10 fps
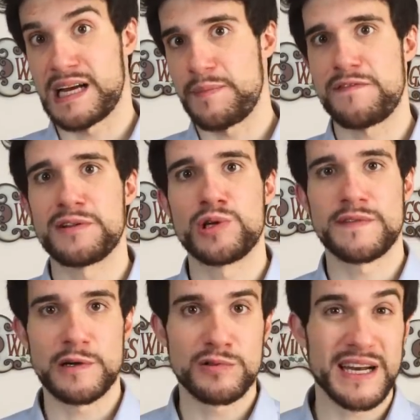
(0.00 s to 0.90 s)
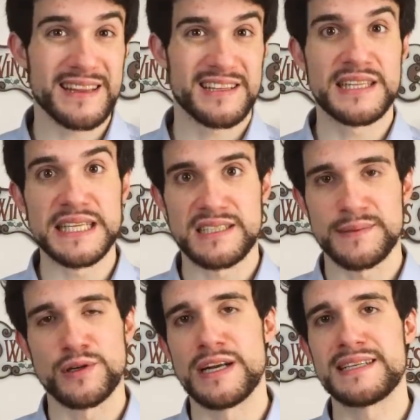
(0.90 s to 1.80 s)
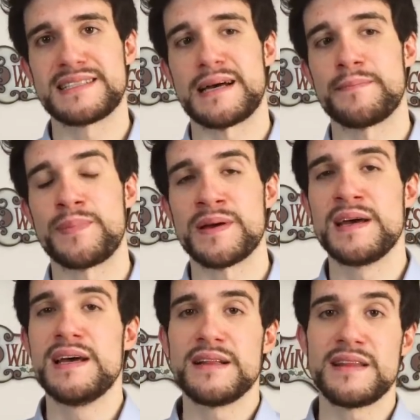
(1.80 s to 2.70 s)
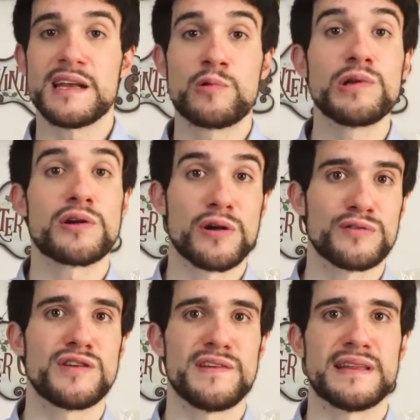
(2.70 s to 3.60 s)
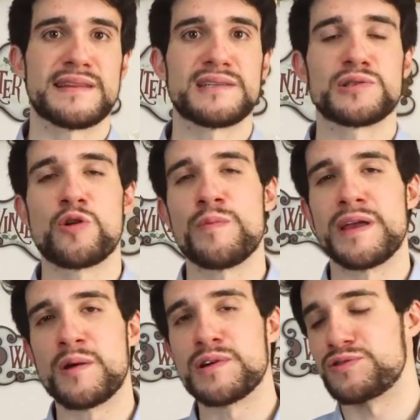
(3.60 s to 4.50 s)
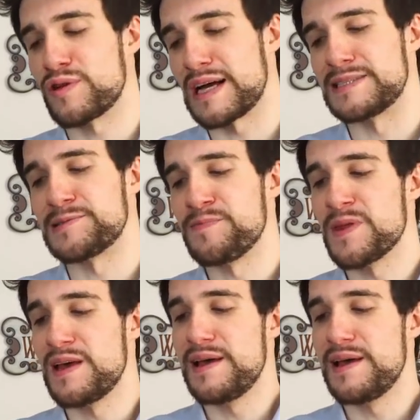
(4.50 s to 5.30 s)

che mi ha fatto rivalutare tantissimo le ristampe di alcuni orologi vintage, come in questo caso.